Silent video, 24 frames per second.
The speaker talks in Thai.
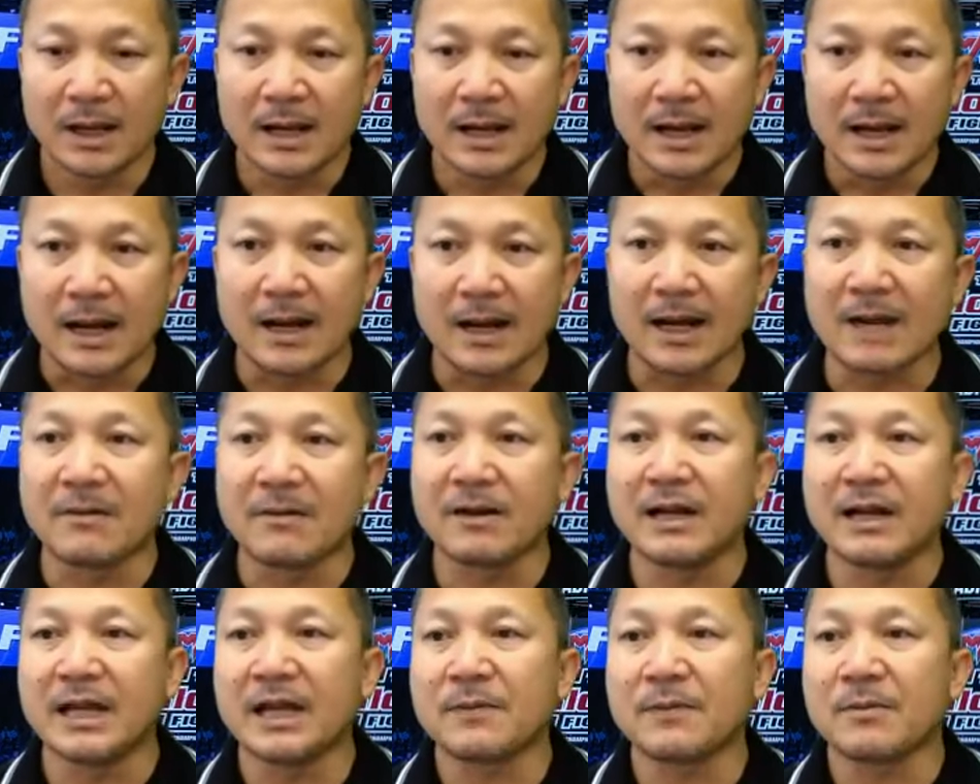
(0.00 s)
เอาละครับวัน
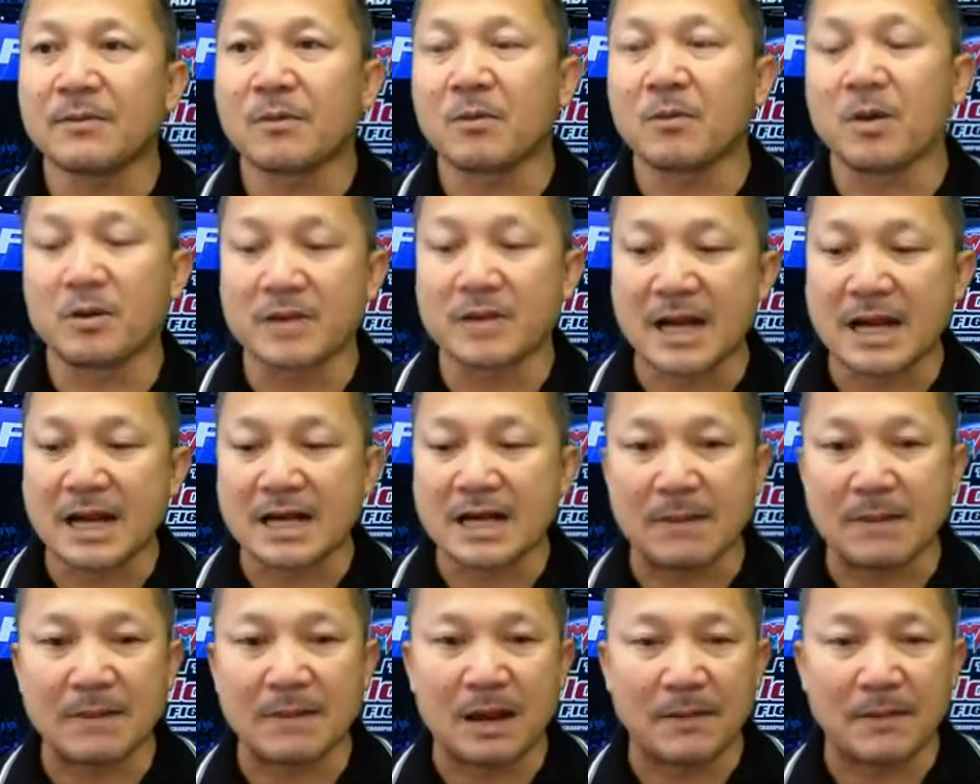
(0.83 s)
นี้ผมขออนุญาตกลั
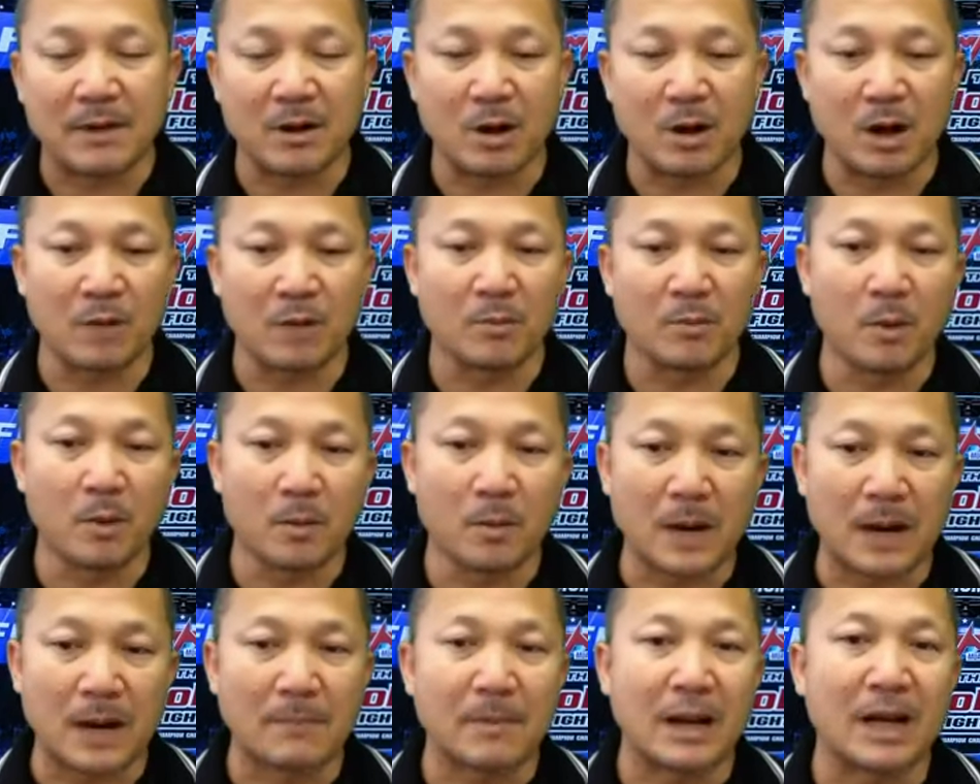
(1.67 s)
บลาไปก่อนพบ
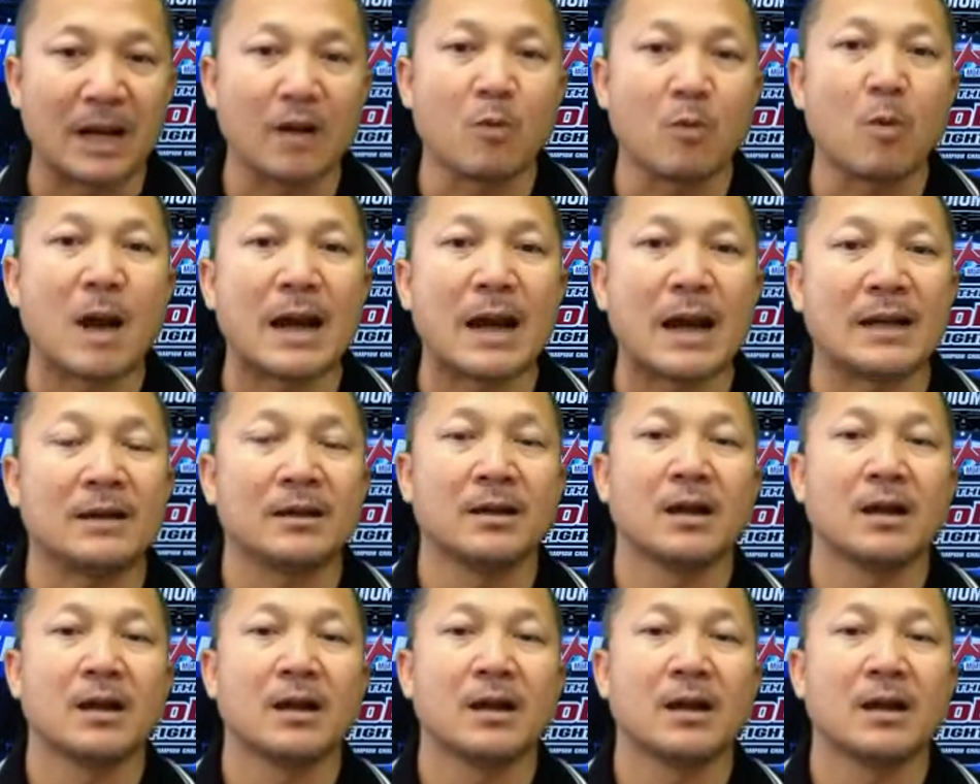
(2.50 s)
กันใหม่วัน